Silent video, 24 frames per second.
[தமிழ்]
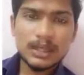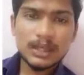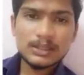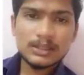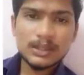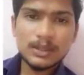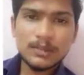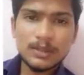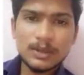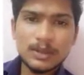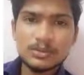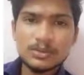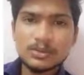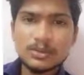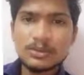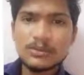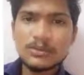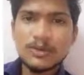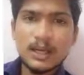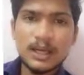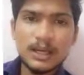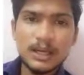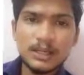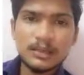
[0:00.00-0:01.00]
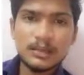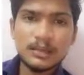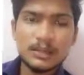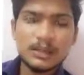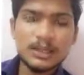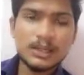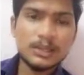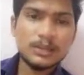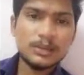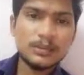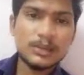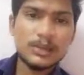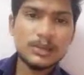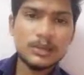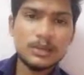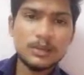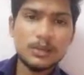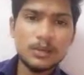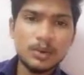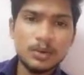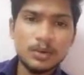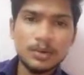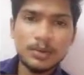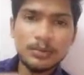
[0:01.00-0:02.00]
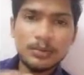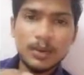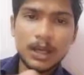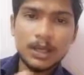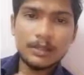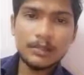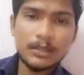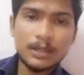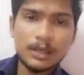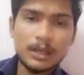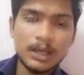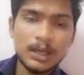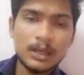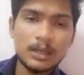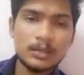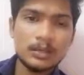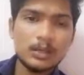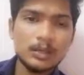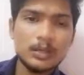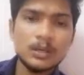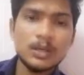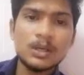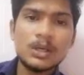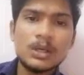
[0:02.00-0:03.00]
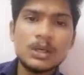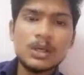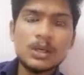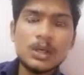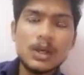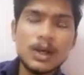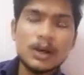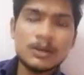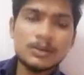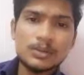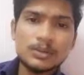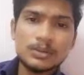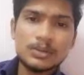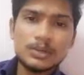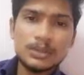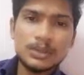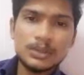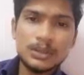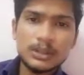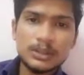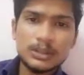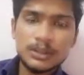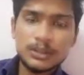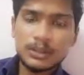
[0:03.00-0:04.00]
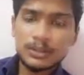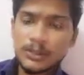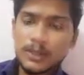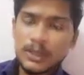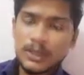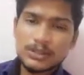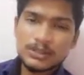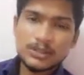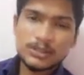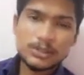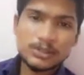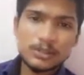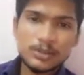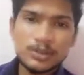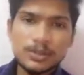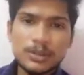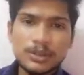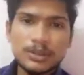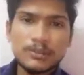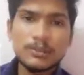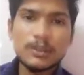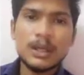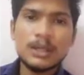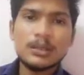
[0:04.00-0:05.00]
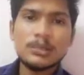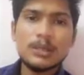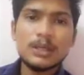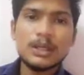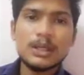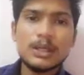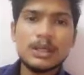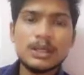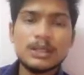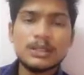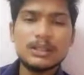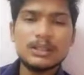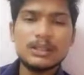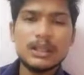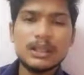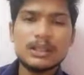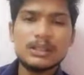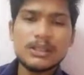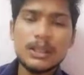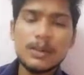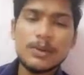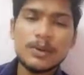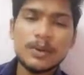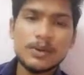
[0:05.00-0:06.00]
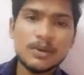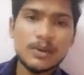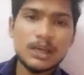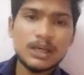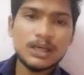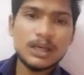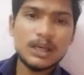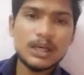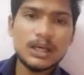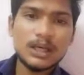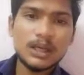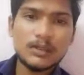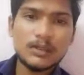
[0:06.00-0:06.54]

நான் சாப்பிட்றான்னு சொல்லிட்டு வாயிலேருந்து எடுத்து பார்த்தா உள்ளே ஒரு மார்பிள் கல் இருக்கும் அவன் சொல்லி இங்கே பாரு செச்சுக்கோ இது மார்பிள் கல் இதெல்லாம் சாப்பிடக்கூடாதுடா